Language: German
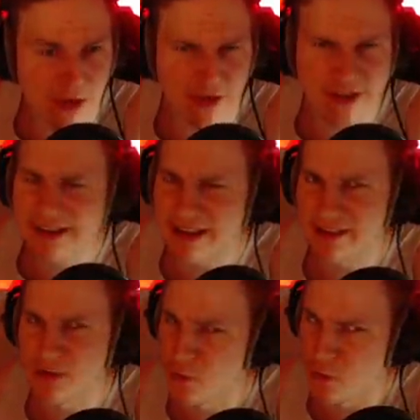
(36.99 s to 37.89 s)
Und alle denken
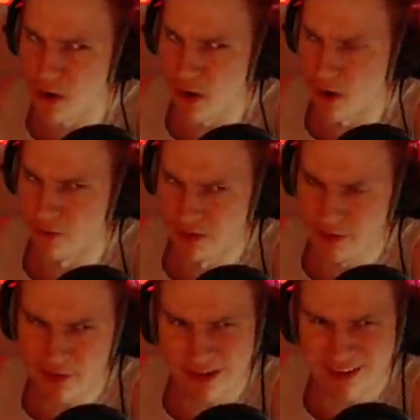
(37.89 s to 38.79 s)
so, wow,
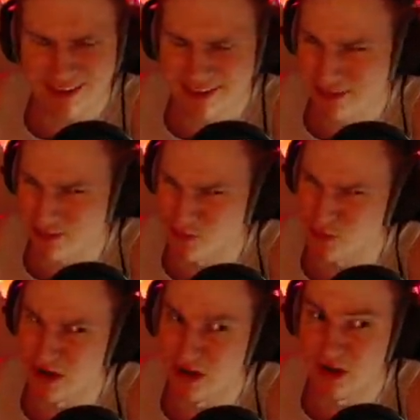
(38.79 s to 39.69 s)
Volleybär. Und andere denken so,
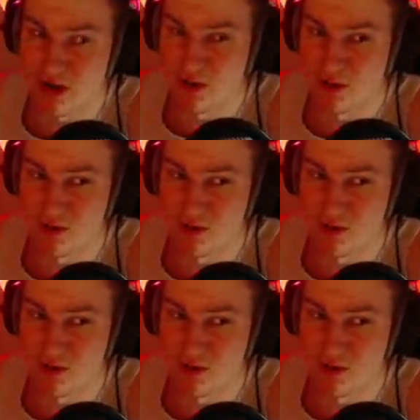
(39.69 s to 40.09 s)
wow,